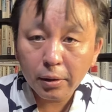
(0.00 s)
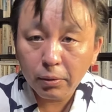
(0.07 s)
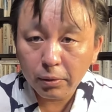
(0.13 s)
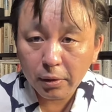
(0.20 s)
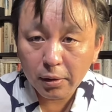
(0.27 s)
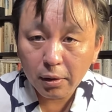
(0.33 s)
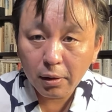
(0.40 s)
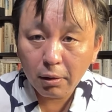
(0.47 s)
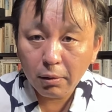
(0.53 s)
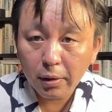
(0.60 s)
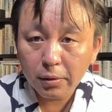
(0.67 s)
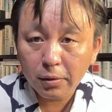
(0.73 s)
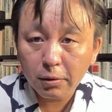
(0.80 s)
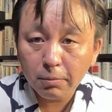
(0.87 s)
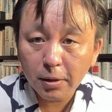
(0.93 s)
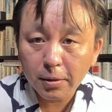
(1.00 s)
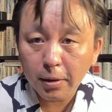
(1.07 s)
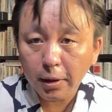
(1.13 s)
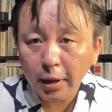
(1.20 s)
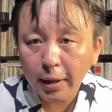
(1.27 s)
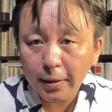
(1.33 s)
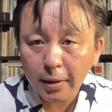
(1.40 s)
の議席は全
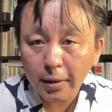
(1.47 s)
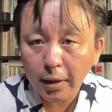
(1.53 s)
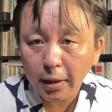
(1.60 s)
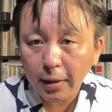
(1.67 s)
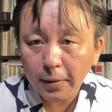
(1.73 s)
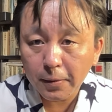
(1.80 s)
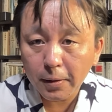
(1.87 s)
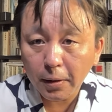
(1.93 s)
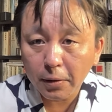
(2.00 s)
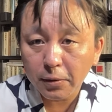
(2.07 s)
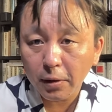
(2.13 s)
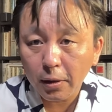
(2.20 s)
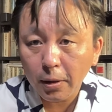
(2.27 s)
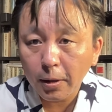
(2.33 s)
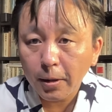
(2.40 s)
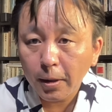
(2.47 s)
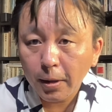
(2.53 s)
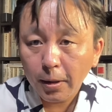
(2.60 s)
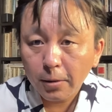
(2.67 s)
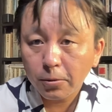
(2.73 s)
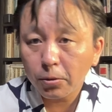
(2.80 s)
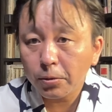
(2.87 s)
て金で買った議席
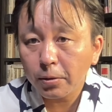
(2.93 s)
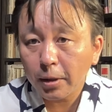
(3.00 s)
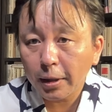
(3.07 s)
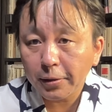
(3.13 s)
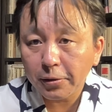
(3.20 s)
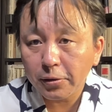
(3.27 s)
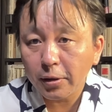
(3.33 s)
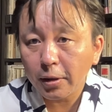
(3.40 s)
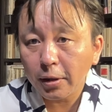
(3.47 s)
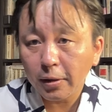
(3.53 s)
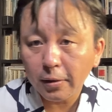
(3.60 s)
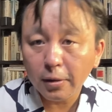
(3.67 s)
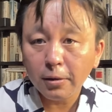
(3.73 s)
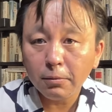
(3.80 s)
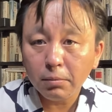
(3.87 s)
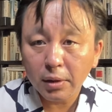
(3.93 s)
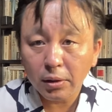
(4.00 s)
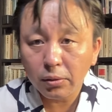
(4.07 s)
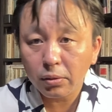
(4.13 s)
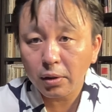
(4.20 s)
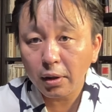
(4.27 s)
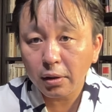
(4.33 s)
そんな議席に民
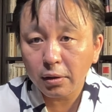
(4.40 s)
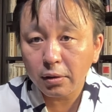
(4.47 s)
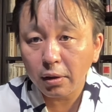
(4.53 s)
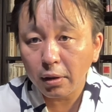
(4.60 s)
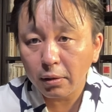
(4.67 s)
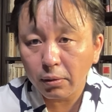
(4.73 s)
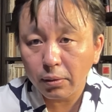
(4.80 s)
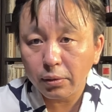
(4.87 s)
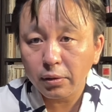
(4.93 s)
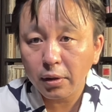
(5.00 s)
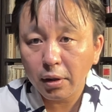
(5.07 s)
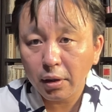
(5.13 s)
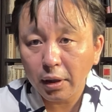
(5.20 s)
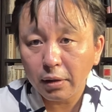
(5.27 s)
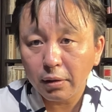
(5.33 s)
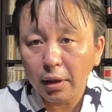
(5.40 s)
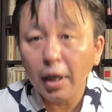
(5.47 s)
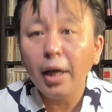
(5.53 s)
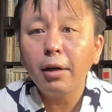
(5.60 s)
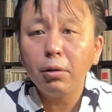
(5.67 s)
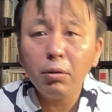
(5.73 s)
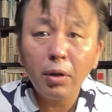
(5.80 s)
主的正当性なんて
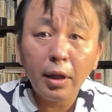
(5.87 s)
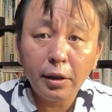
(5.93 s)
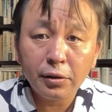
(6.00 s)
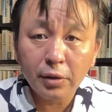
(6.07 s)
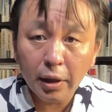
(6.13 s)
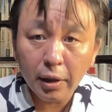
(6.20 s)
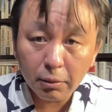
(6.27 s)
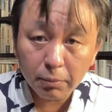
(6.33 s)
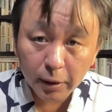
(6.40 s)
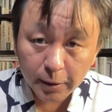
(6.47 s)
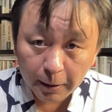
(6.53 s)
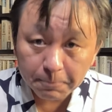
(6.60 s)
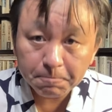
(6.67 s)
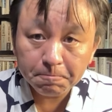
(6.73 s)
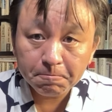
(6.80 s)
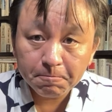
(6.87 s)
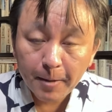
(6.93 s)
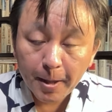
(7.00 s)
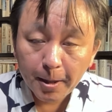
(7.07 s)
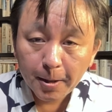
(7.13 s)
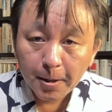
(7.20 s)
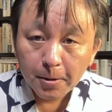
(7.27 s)
あろうはずがありません
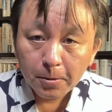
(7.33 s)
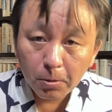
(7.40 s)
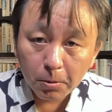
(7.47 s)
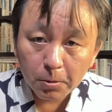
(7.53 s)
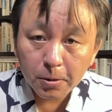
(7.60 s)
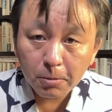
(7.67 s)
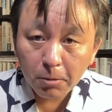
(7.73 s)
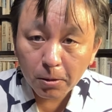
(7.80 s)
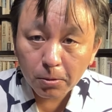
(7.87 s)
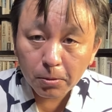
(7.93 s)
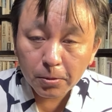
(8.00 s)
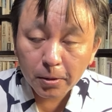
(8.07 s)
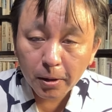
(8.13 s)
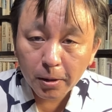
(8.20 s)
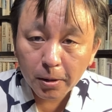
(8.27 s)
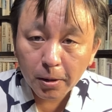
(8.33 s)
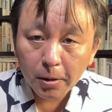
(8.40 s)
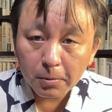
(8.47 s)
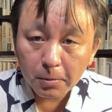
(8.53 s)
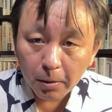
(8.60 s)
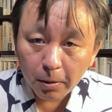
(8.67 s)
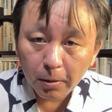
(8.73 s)
その自民党政
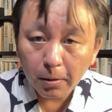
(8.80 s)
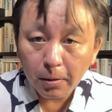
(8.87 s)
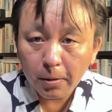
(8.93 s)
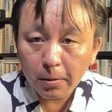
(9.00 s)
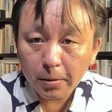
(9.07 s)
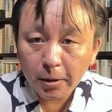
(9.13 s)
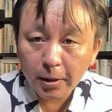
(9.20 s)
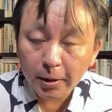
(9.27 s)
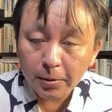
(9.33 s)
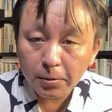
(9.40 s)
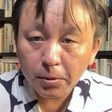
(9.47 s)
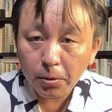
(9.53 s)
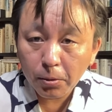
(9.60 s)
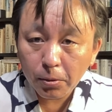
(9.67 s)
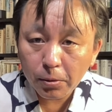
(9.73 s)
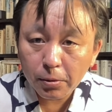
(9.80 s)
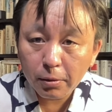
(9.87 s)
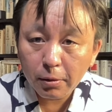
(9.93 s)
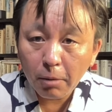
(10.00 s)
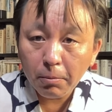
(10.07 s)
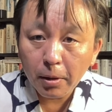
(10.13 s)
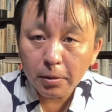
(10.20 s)
権を引きずり下ろす
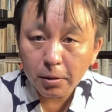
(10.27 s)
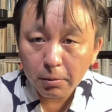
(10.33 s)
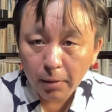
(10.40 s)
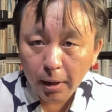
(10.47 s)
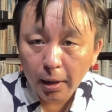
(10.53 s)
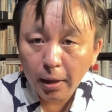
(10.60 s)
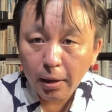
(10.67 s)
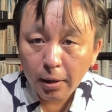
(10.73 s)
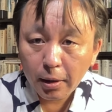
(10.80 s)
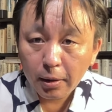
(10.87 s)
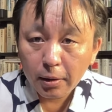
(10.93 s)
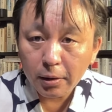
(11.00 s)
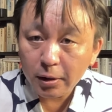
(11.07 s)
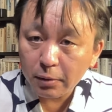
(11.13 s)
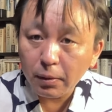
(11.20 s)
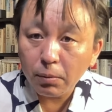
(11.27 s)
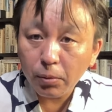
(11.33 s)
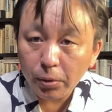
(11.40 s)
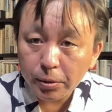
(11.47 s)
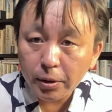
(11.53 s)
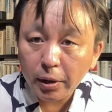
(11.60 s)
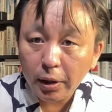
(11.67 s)
ためにはいつも
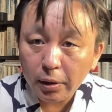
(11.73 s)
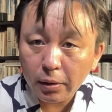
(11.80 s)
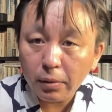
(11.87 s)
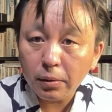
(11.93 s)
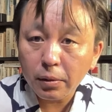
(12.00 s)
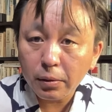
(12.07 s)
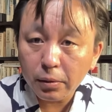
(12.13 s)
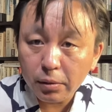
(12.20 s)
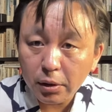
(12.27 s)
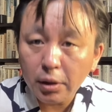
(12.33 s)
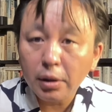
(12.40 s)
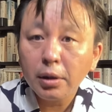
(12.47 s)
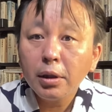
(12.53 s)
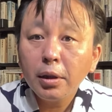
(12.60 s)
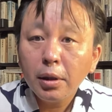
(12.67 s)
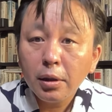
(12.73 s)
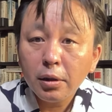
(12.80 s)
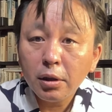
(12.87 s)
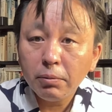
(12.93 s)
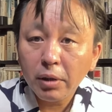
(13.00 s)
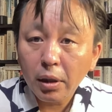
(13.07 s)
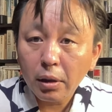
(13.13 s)
申し上げているように
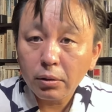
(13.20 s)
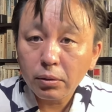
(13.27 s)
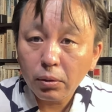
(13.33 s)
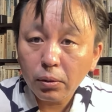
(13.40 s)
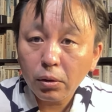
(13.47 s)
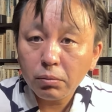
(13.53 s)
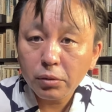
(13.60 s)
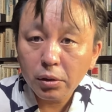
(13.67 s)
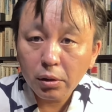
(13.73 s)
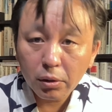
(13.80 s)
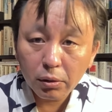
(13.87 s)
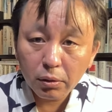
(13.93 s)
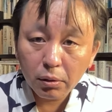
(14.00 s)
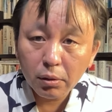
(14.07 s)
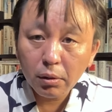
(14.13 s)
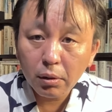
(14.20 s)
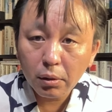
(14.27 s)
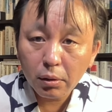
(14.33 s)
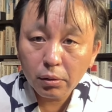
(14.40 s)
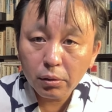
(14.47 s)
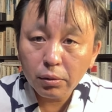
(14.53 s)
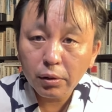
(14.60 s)
リベラルとコミュニストの
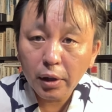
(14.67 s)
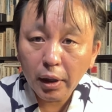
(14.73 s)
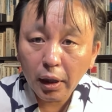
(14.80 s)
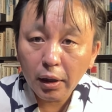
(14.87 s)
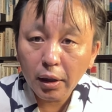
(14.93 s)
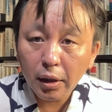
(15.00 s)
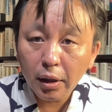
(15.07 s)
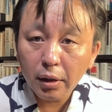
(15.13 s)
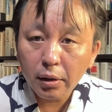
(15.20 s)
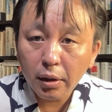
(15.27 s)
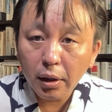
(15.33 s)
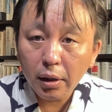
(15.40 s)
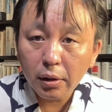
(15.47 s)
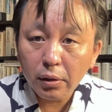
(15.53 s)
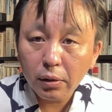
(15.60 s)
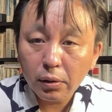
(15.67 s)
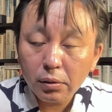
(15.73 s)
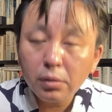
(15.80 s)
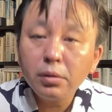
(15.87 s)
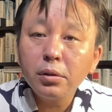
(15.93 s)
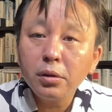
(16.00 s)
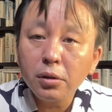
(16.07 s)
緩やかな連帯によ
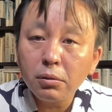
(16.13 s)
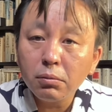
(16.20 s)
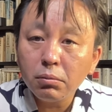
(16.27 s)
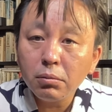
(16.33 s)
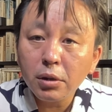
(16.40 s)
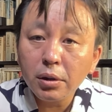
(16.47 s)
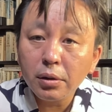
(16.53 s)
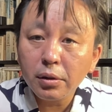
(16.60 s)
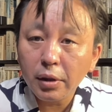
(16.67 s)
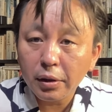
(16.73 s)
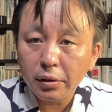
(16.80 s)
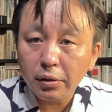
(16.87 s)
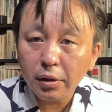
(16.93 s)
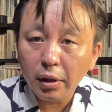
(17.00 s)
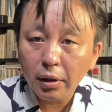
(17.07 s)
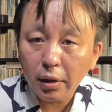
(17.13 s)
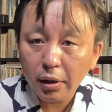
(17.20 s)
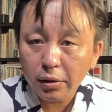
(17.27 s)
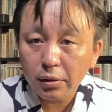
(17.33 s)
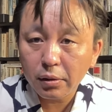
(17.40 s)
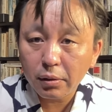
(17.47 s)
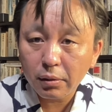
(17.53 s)
る人民戦線が
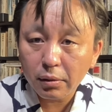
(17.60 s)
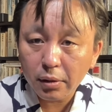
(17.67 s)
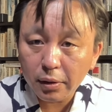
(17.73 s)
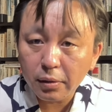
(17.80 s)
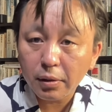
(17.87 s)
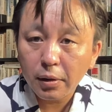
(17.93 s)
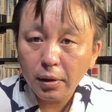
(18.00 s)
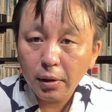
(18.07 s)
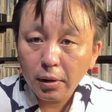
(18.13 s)
必要です